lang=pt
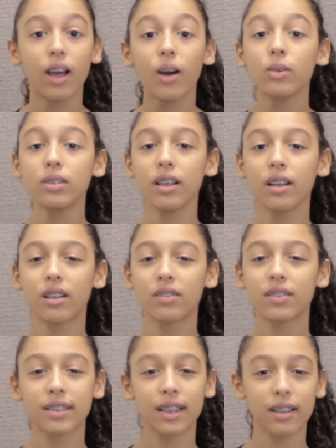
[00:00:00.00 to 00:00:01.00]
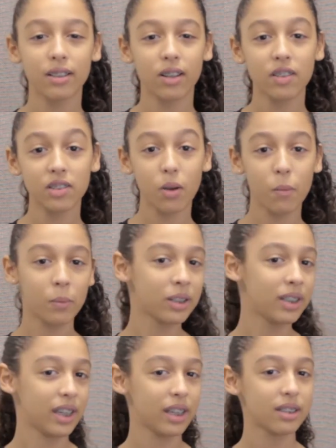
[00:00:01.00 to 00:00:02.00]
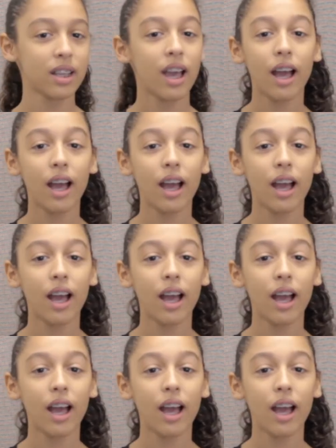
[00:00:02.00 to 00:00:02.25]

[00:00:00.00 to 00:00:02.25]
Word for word: o Senhor vai ter novas companhias